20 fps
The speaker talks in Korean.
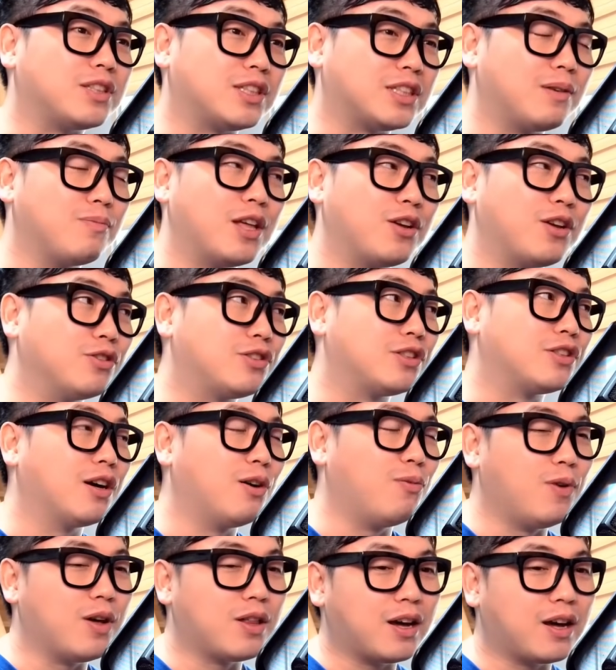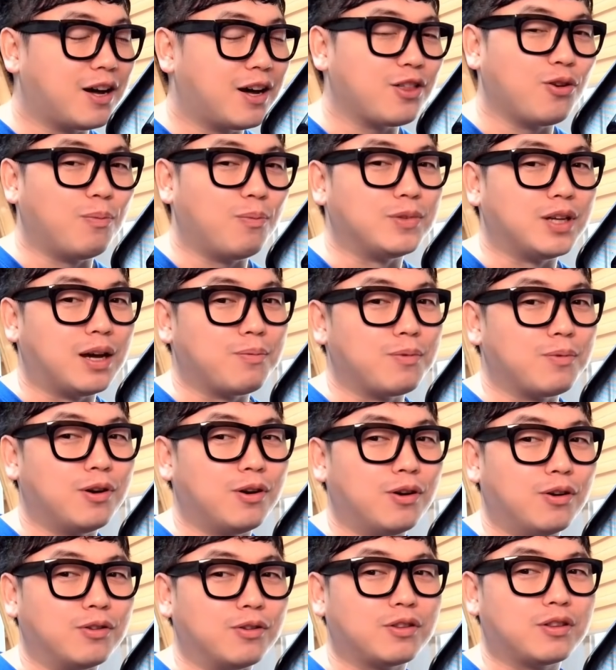지금 내 여친과 왜 상관이
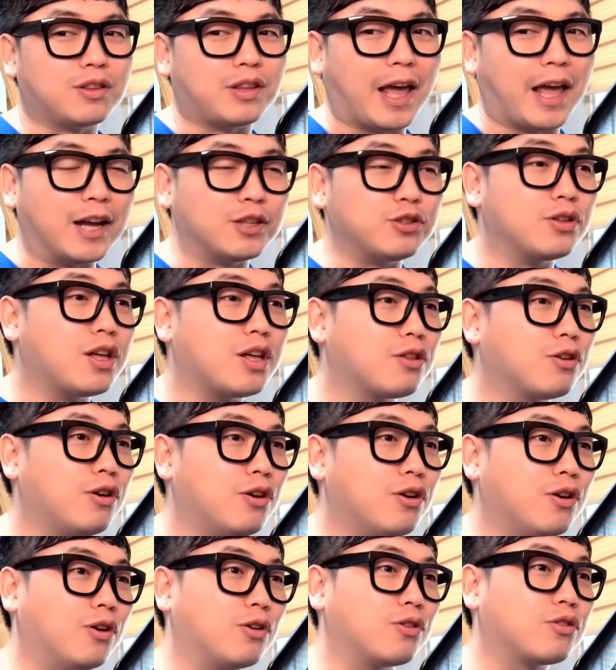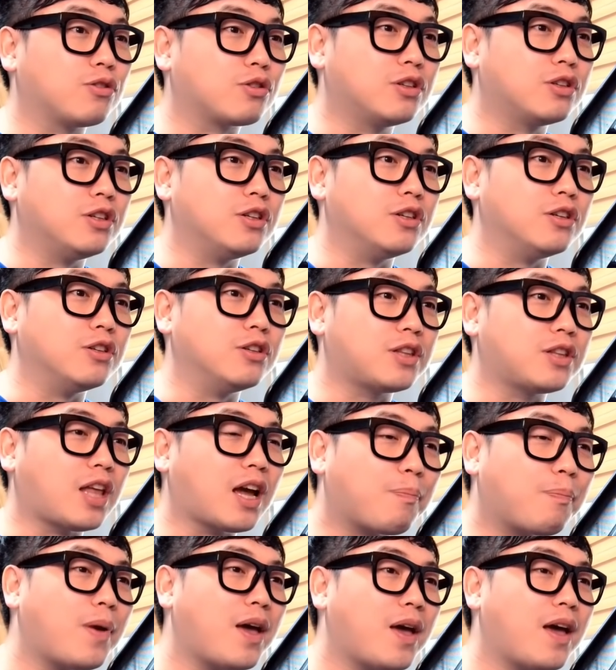없냐면 대전에서 그택